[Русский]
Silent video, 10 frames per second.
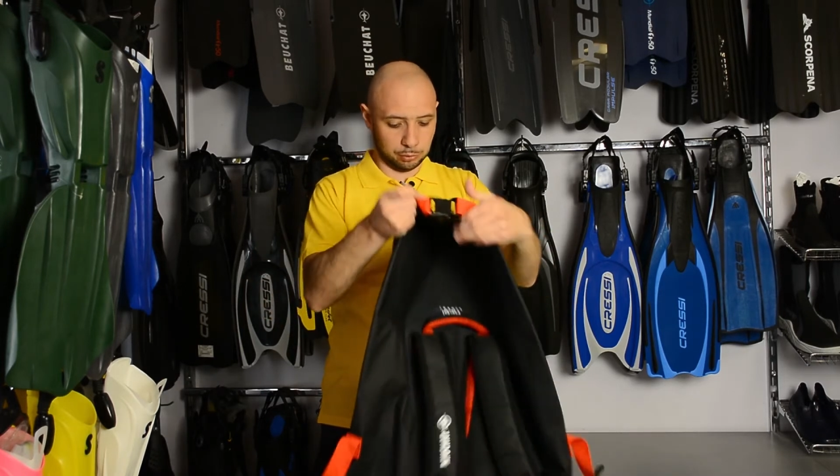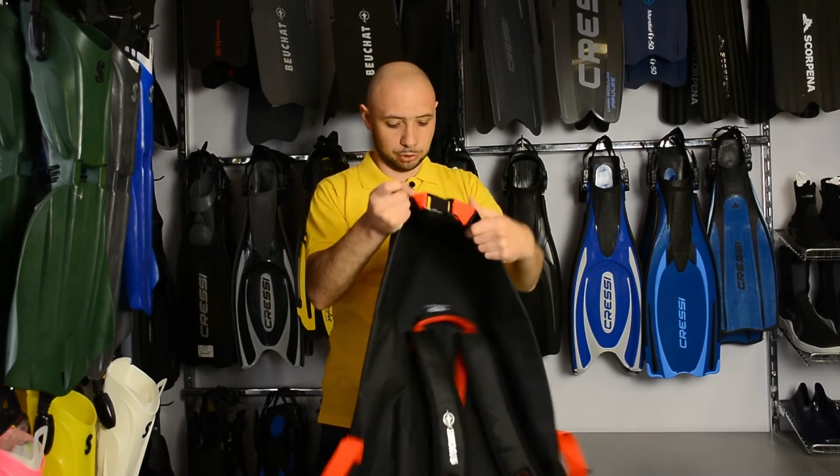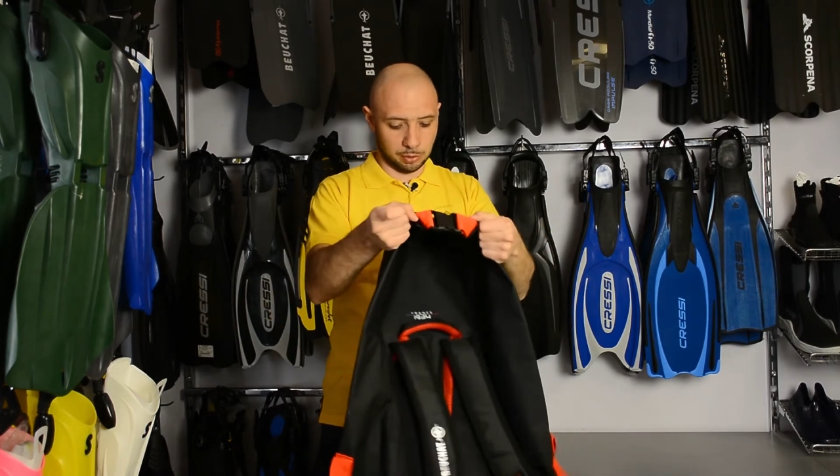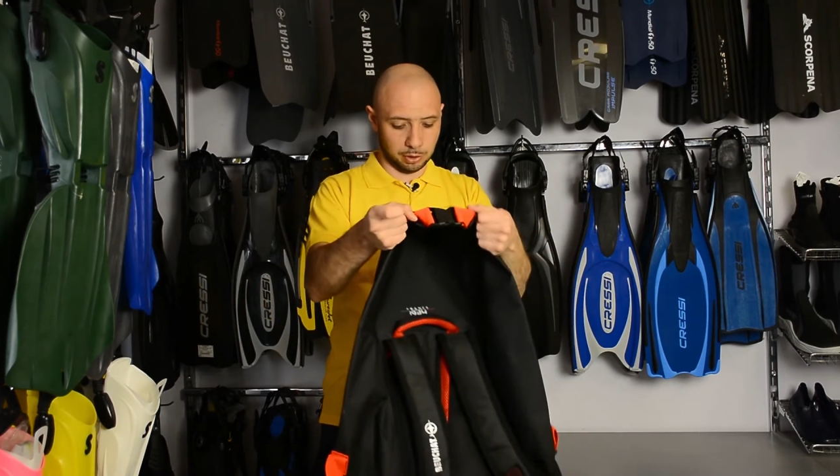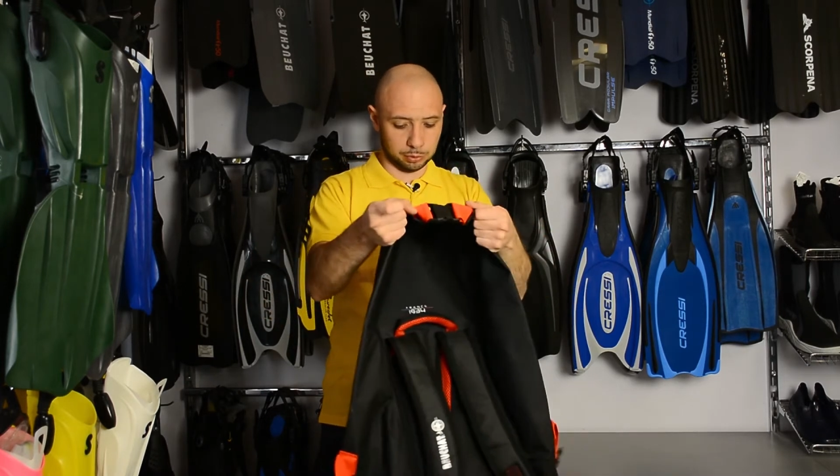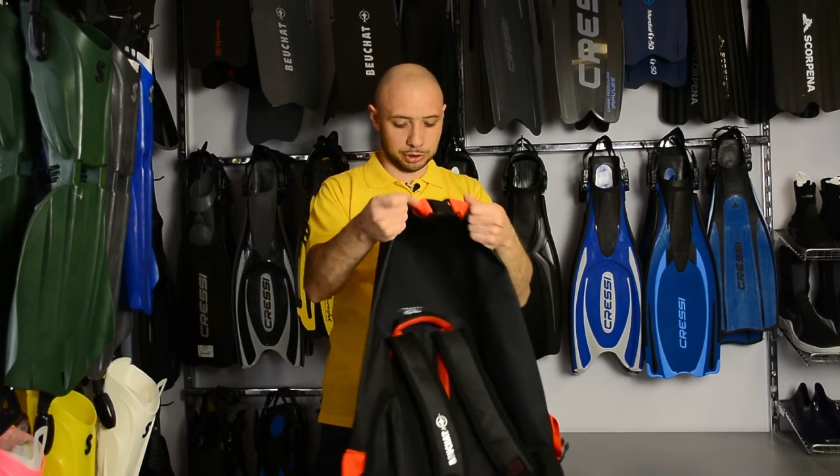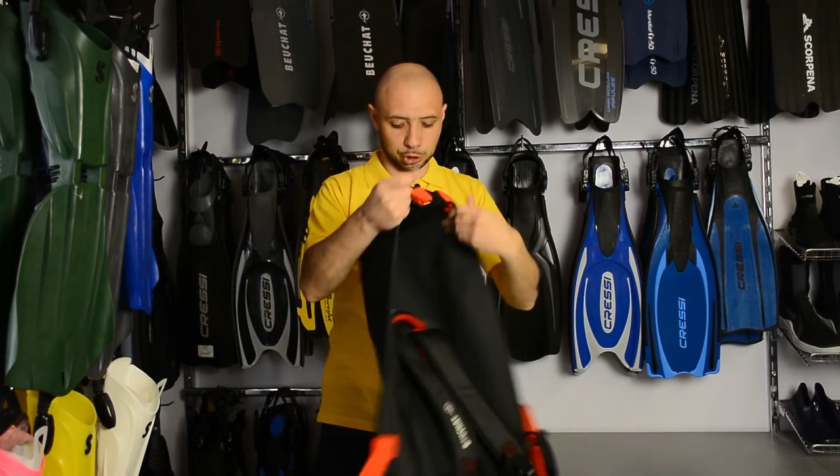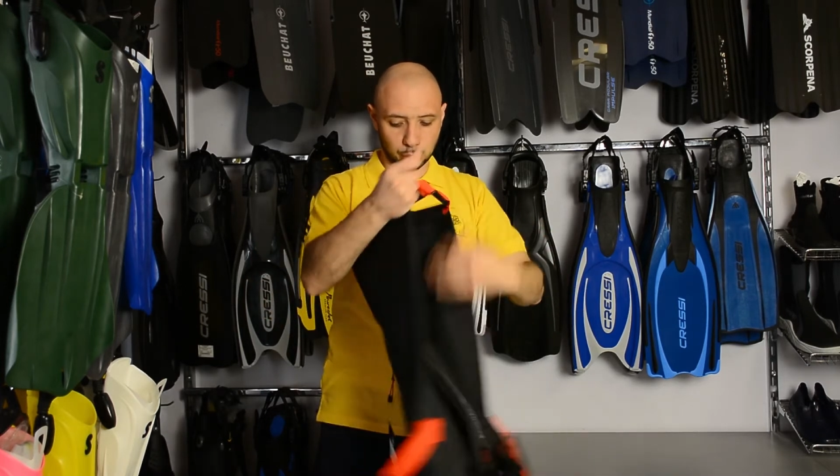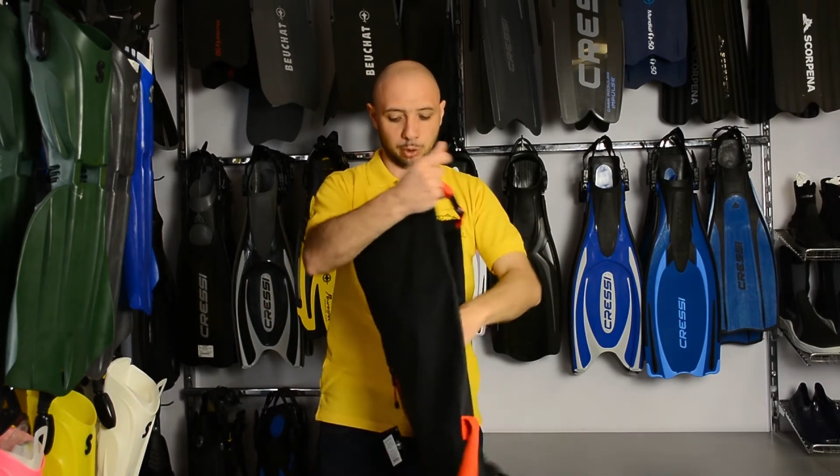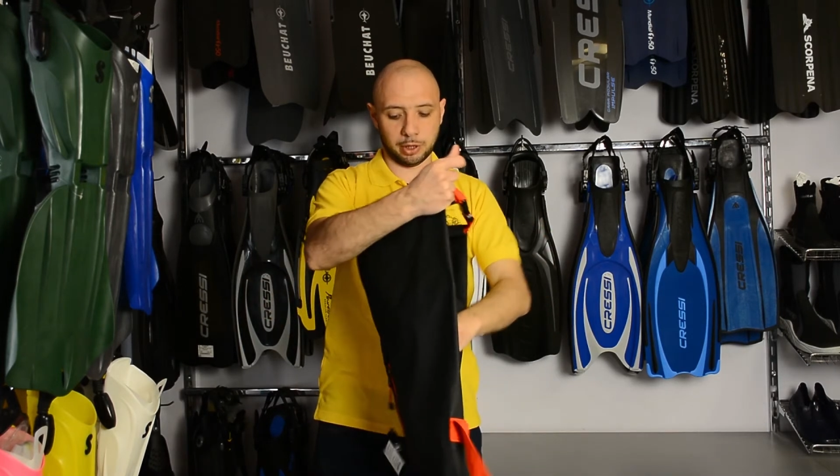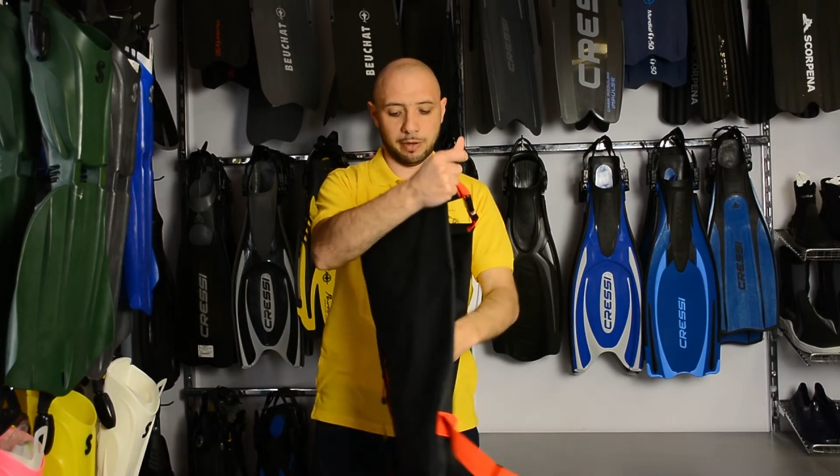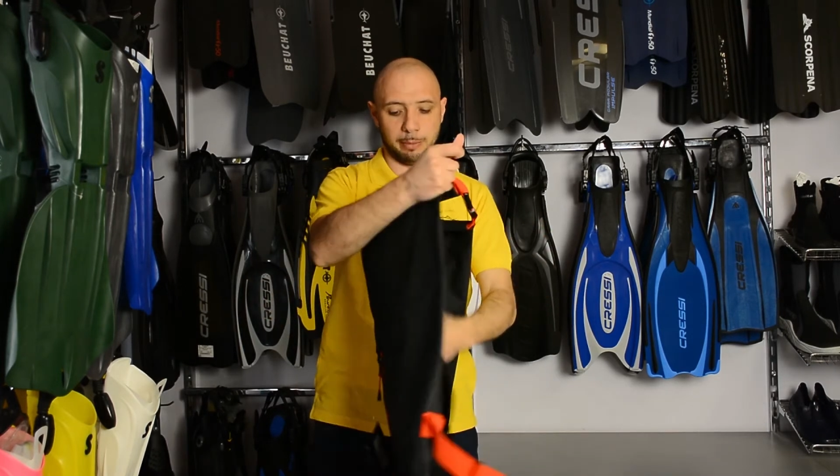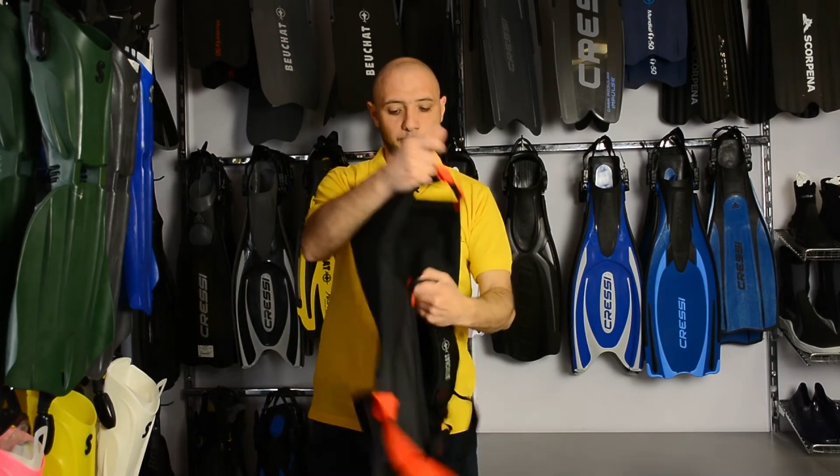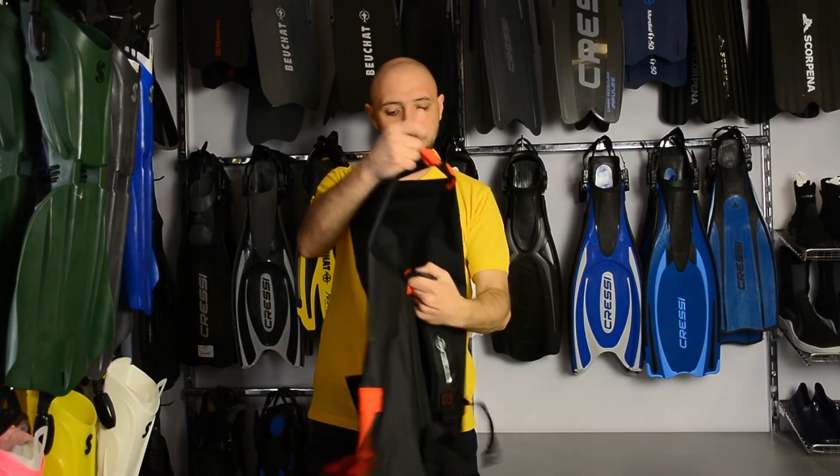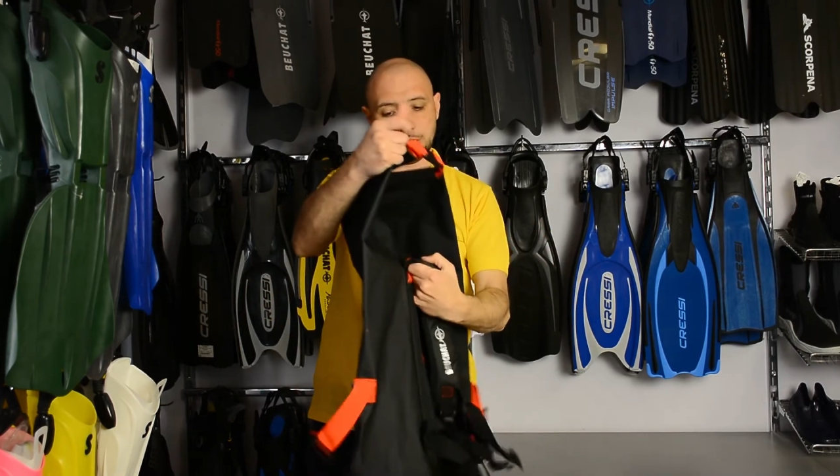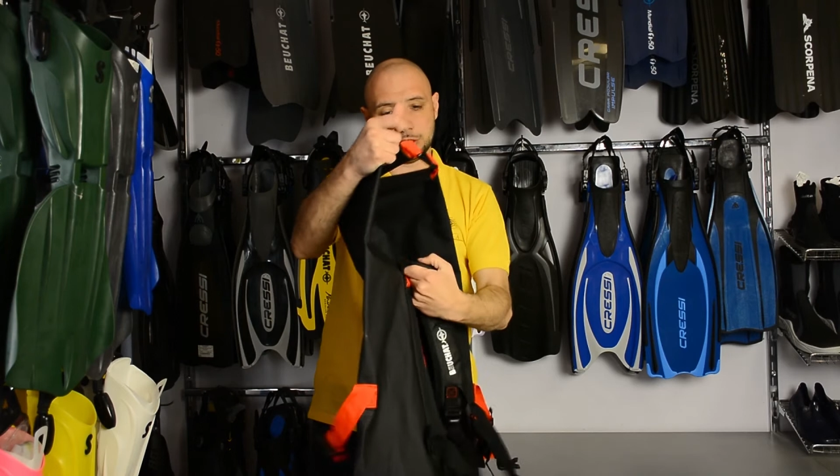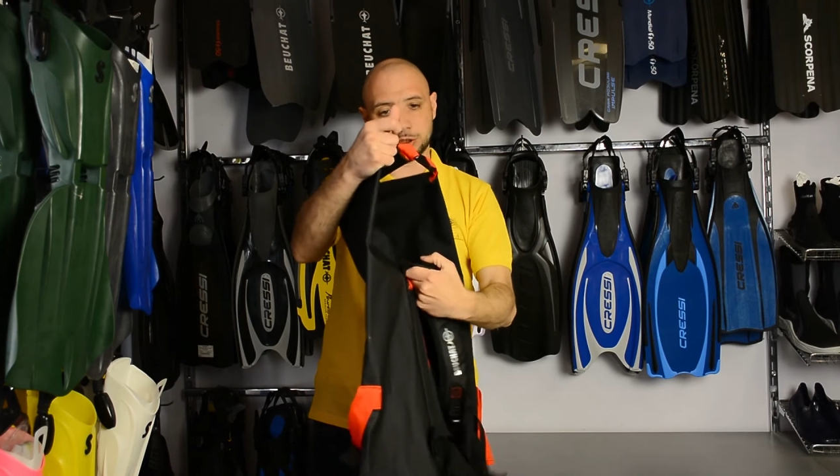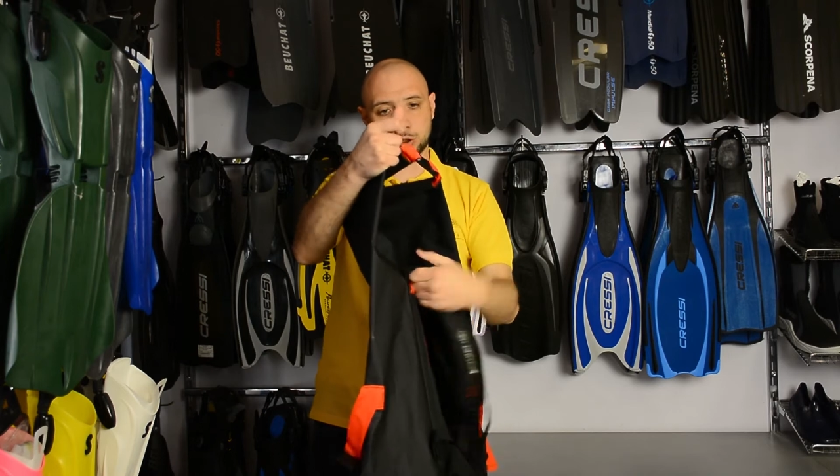сторону защелкиваем, но мне кажется,